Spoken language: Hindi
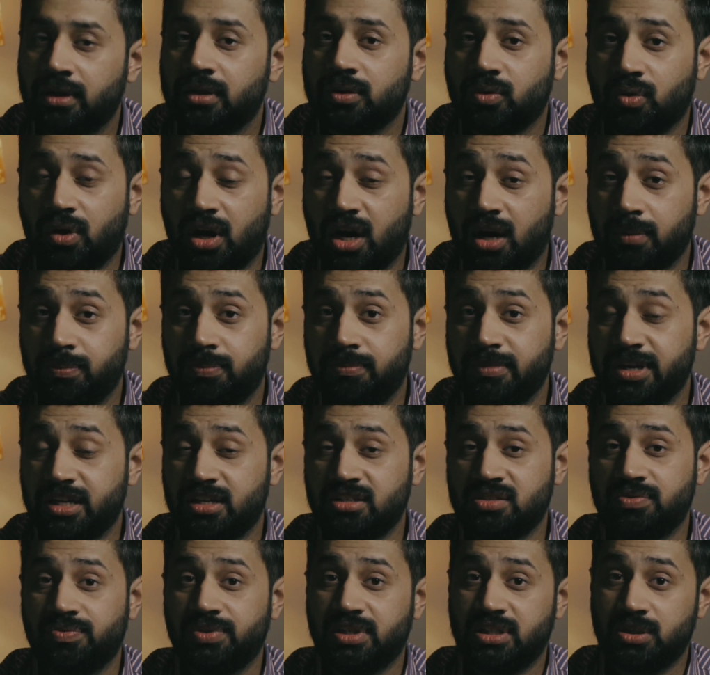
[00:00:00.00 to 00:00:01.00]
तो आप मेरी
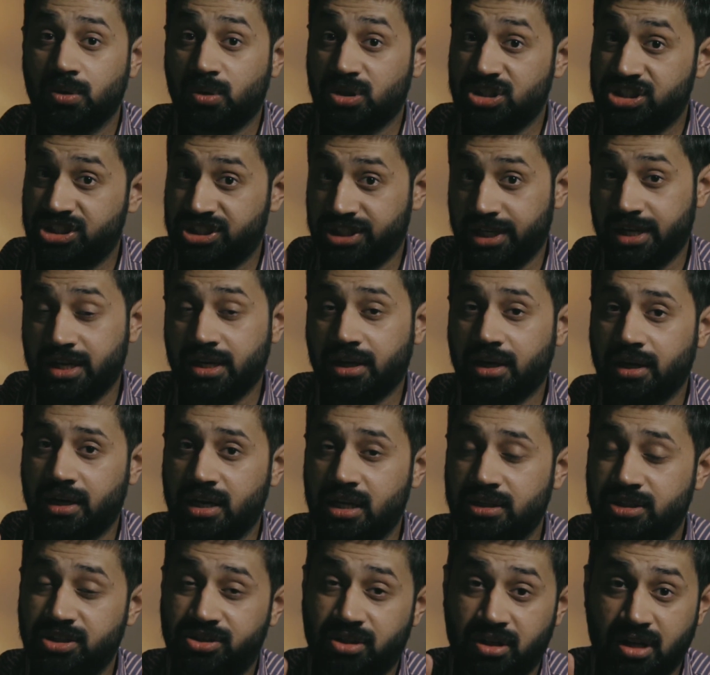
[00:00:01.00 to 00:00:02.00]
इस वीडियो को शेयर
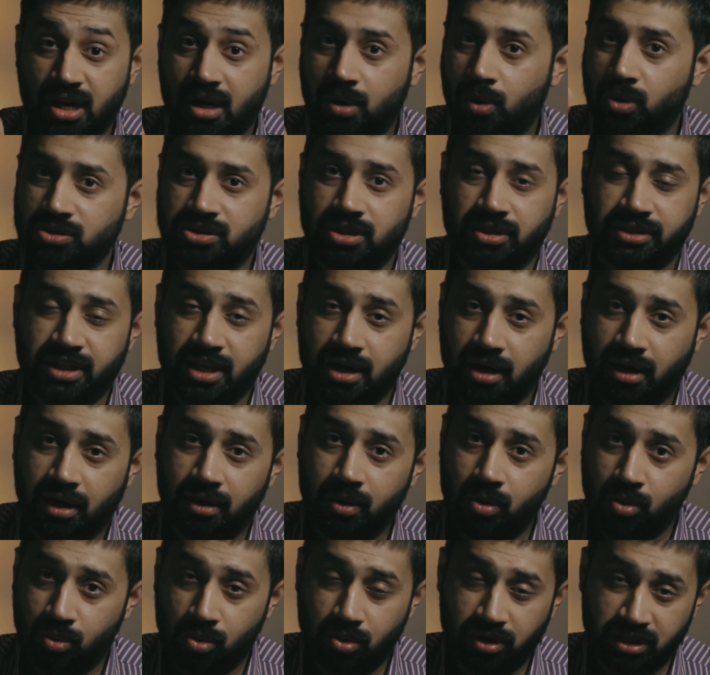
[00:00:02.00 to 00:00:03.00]
करें जितना हो सकता है अगर
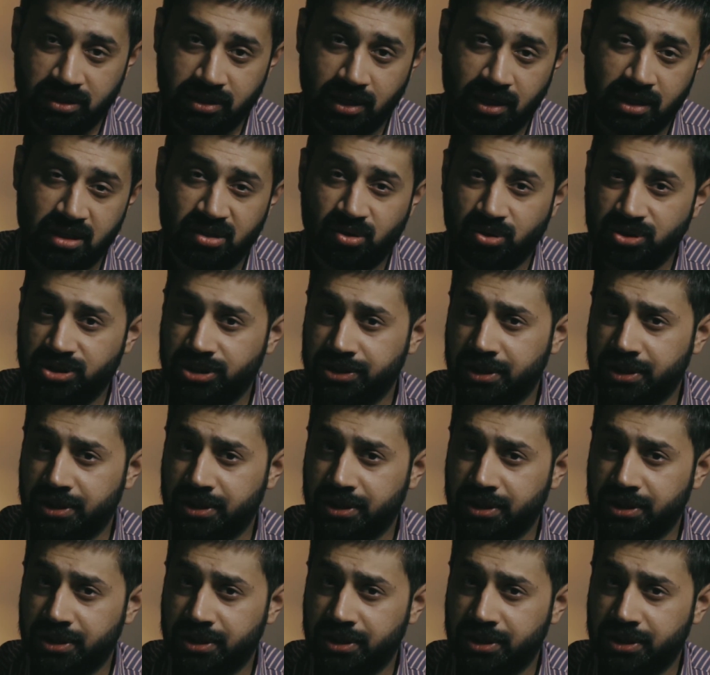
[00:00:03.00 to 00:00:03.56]
लोगों के साथ इसको